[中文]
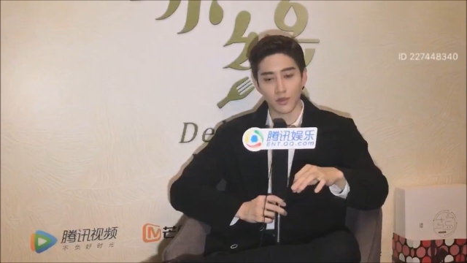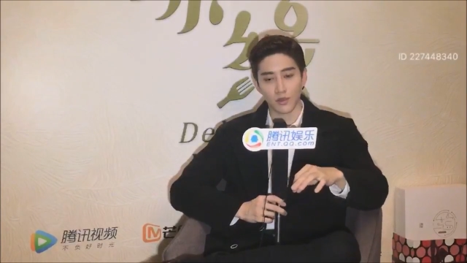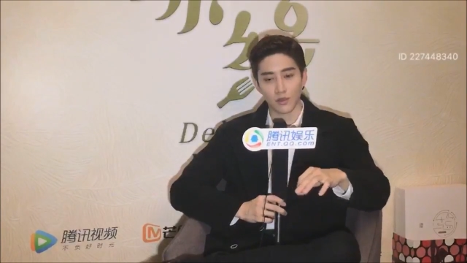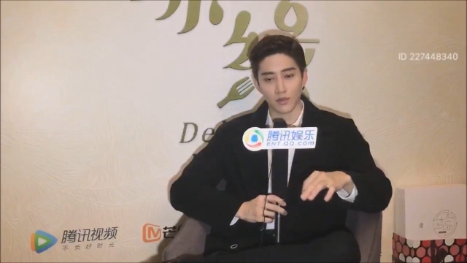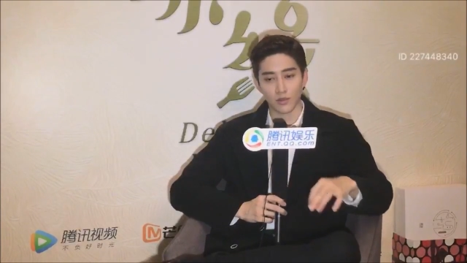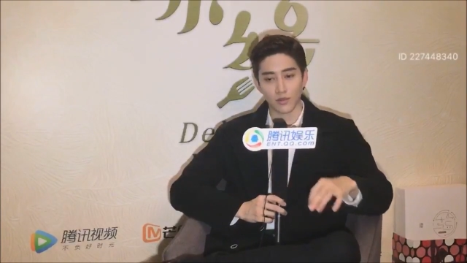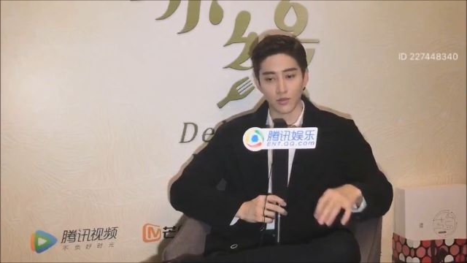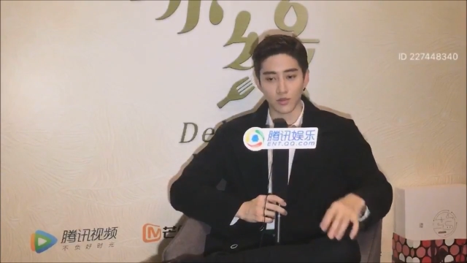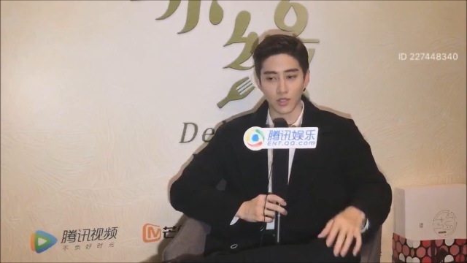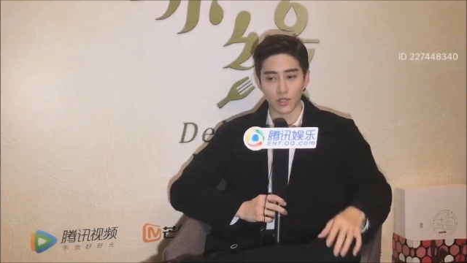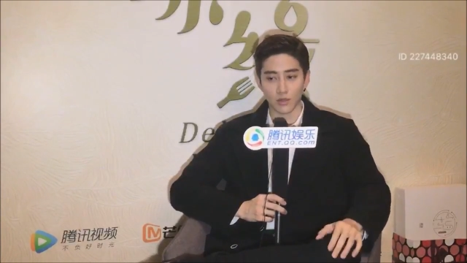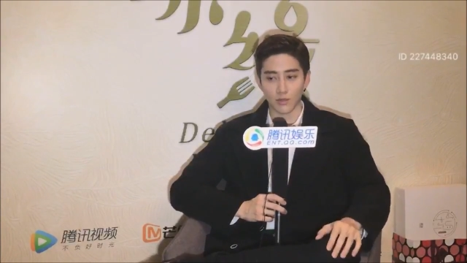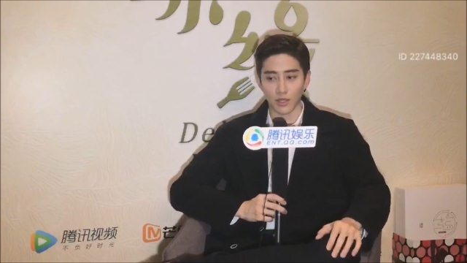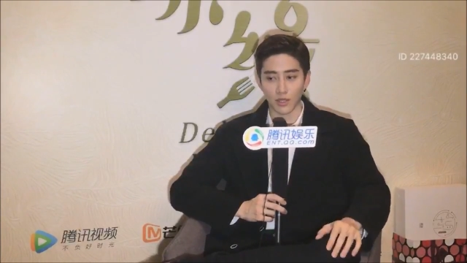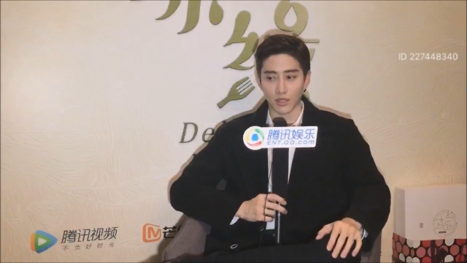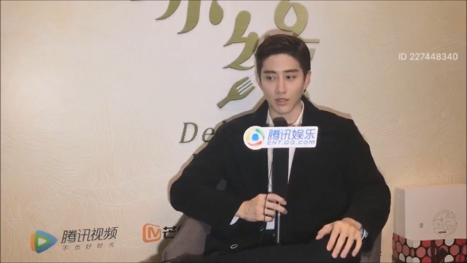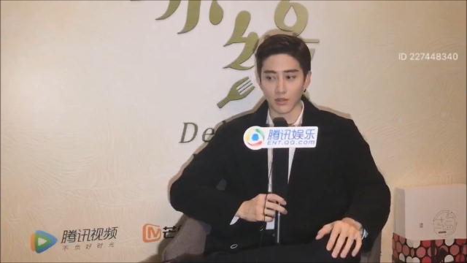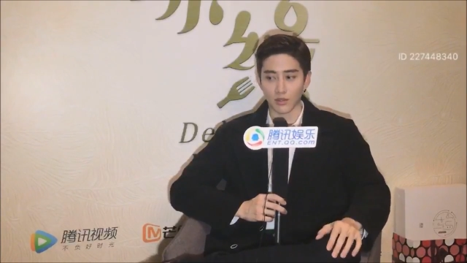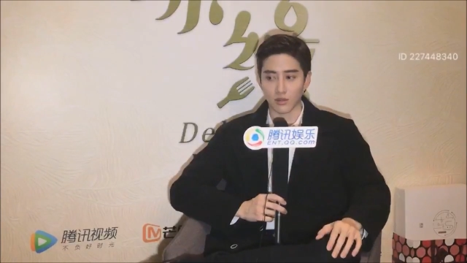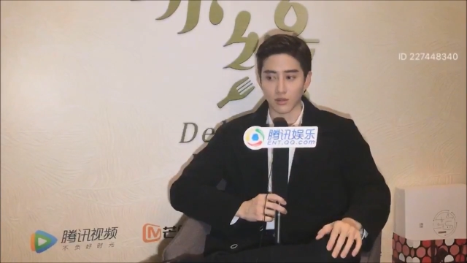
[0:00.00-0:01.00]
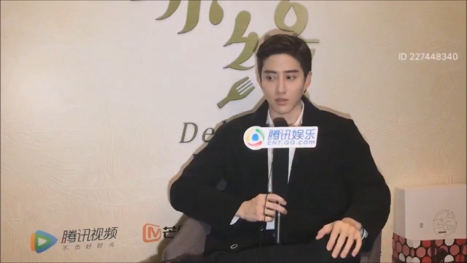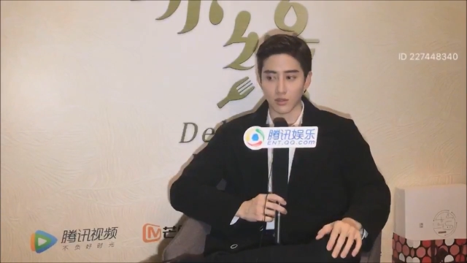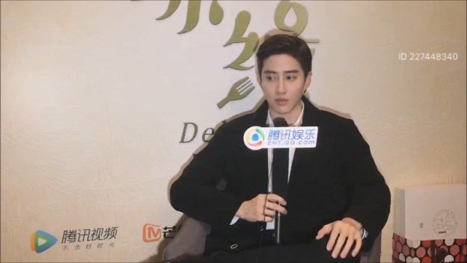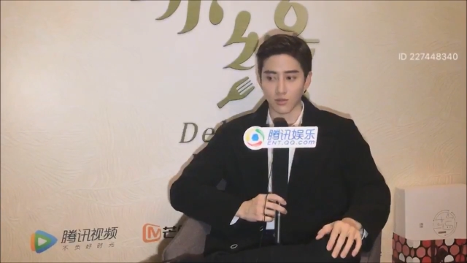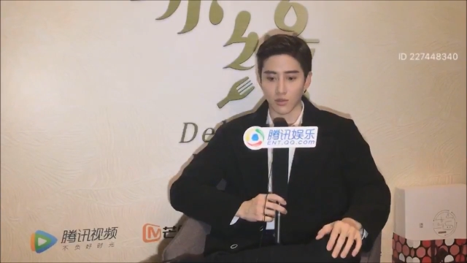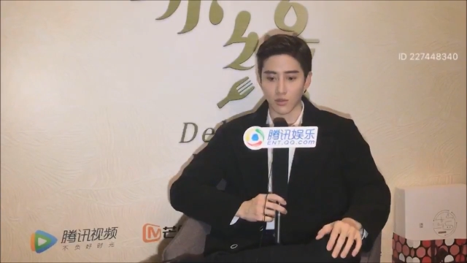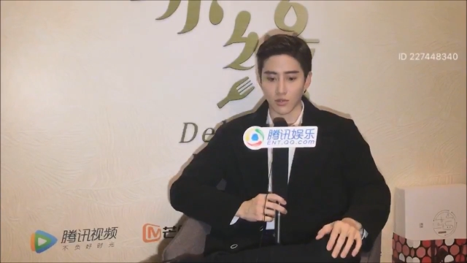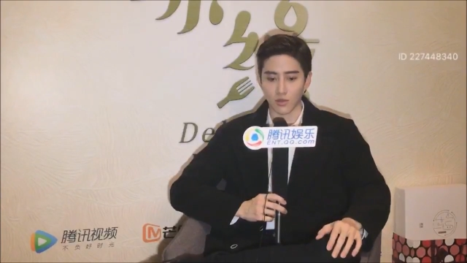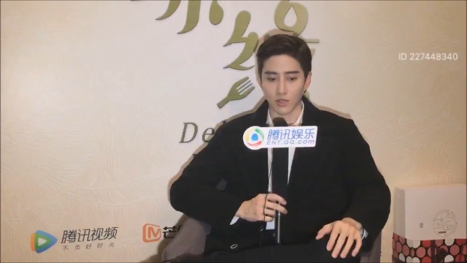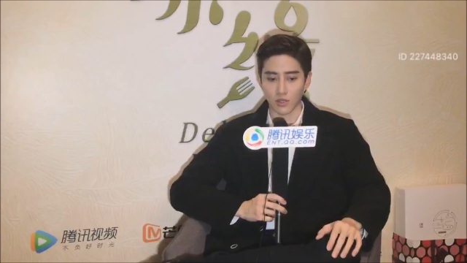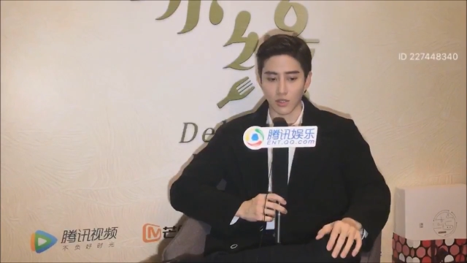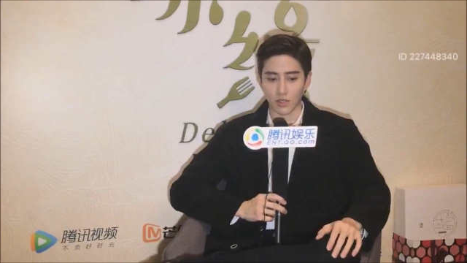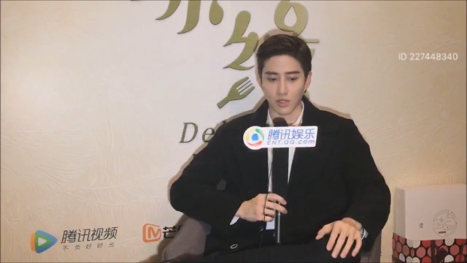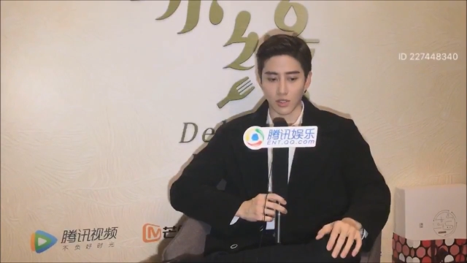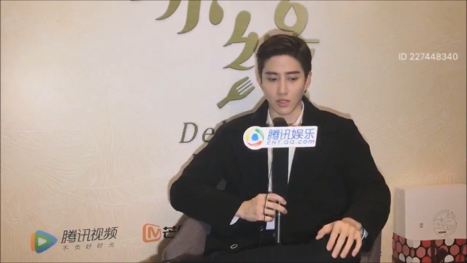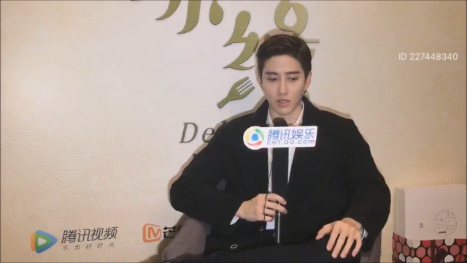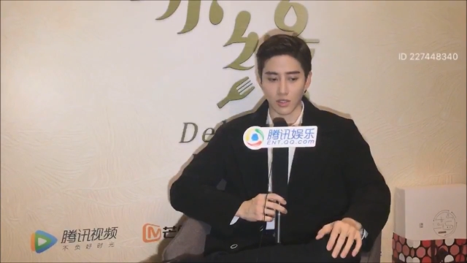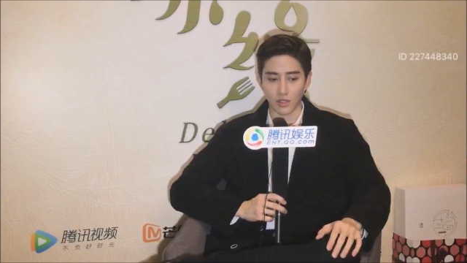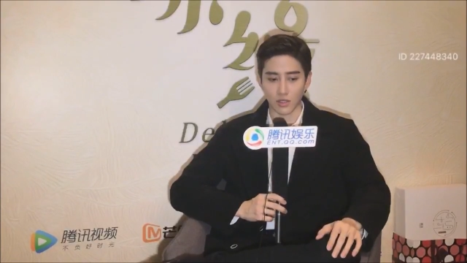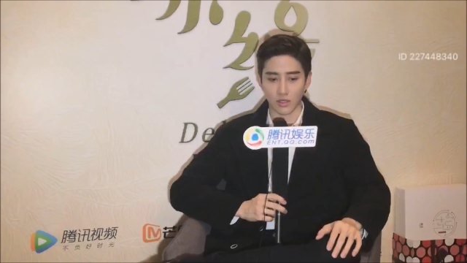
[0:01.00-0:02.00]
宋哲明，我觉
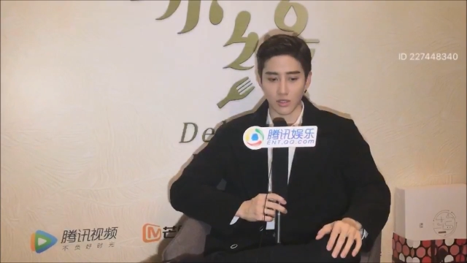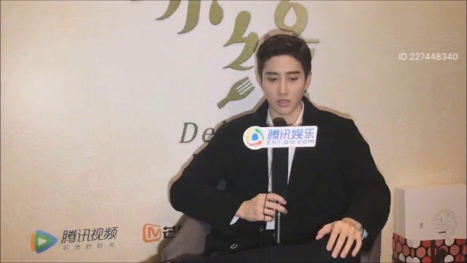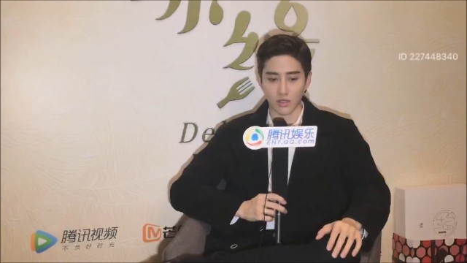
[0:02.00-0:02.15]
得